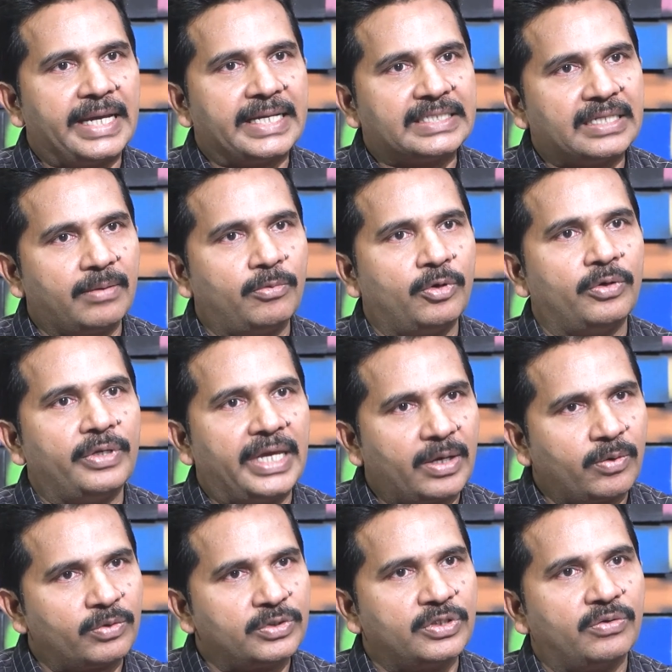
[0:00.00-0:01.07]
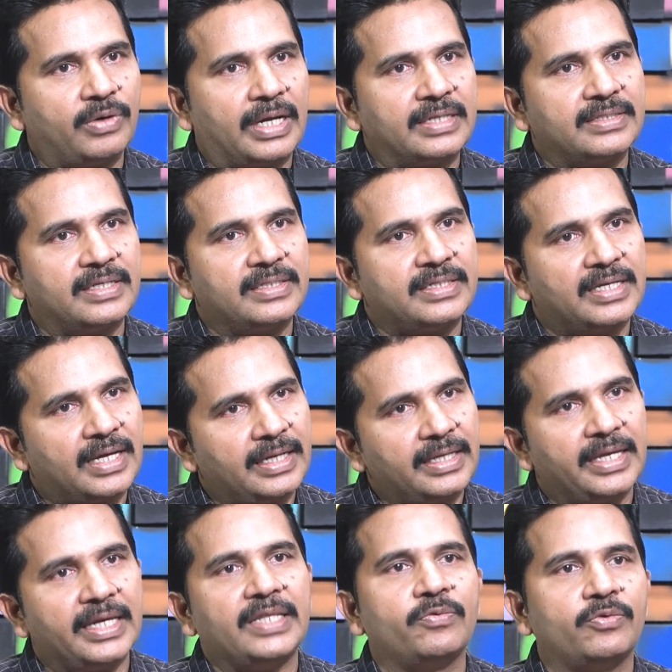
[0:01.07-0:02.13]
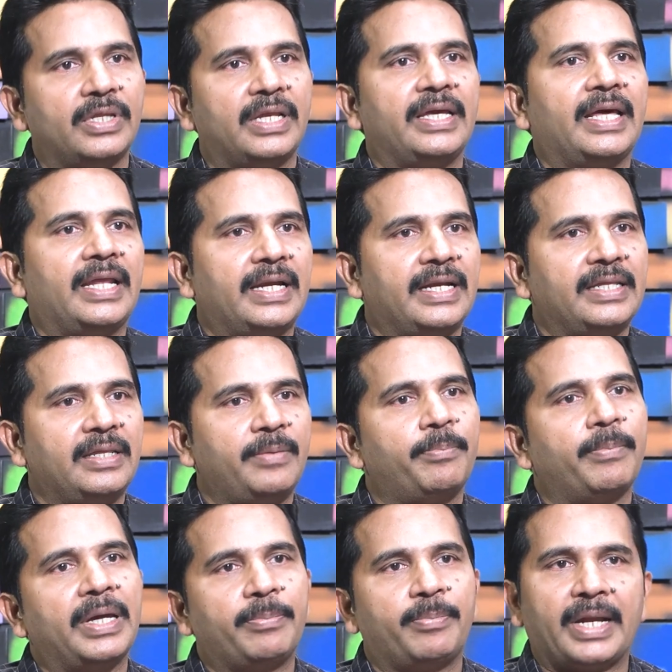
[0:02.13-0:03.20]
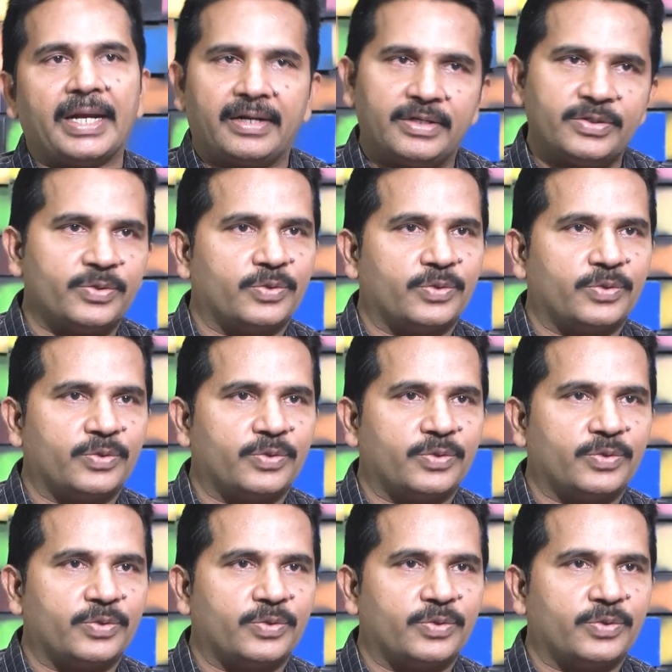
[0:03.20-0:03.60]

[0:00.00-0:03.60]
ఎగ్జామ్లో ఏ క్వశ్చన్ ఆన్సర్ చేయాలి ఏది వదిలేయాలనేది బై ప్రాక్టీస్